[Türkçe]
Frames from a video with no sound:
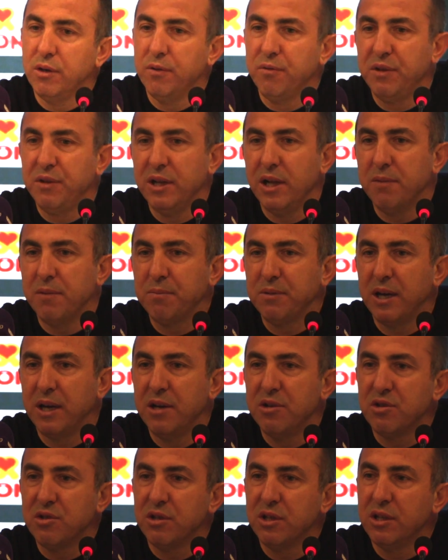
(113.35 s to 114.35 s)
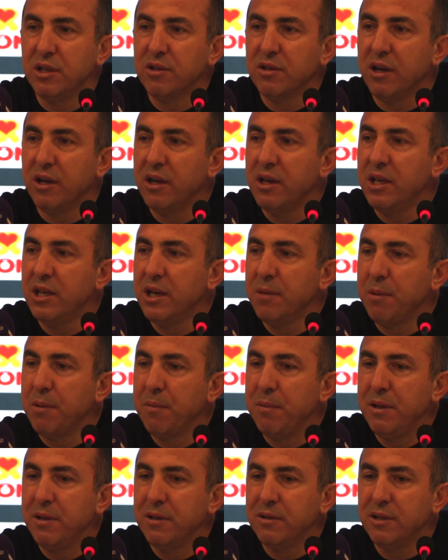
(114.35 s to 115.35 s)
e, final tercihlerini daha iyi
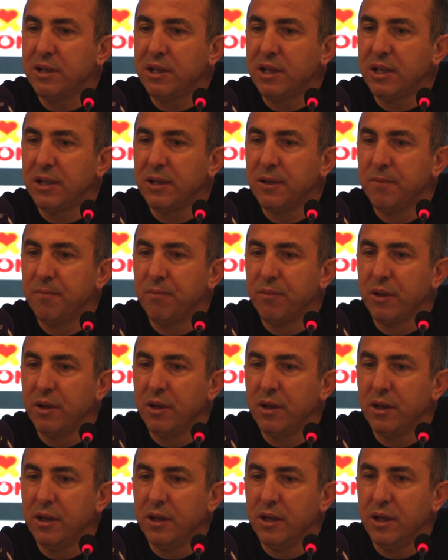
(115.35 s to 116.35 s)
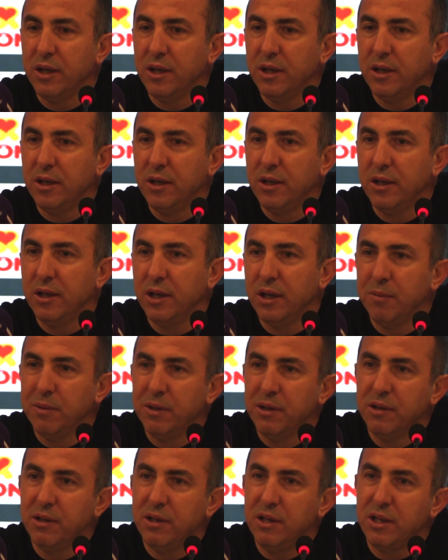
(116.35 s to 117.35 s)
yapabilirdik. E,
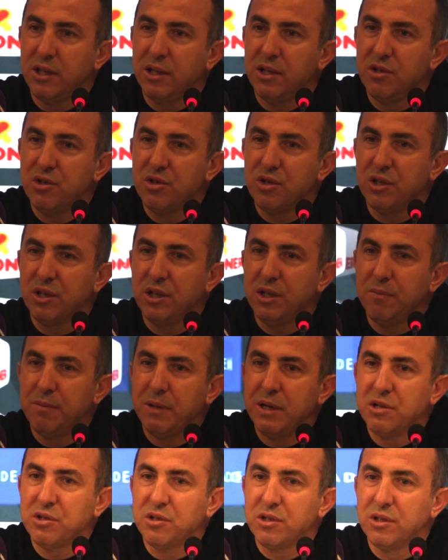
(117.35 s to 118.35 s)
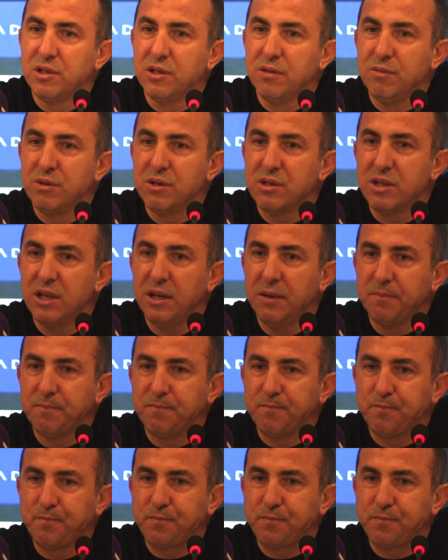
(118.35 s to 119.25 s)
ama ikinci araya başladığımızda